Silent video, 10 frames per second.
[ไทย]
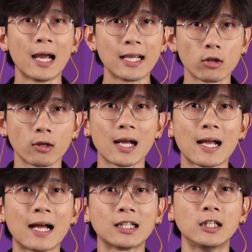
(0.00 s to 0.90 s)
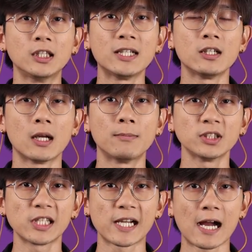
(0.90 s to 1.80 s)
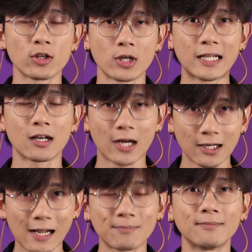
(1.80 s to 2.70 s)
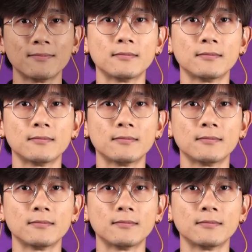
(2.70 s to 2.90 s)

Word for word: ให้ลดราคาถึงสิ้นเดือนพฤศจิกายนนี้เท่านั้นครับ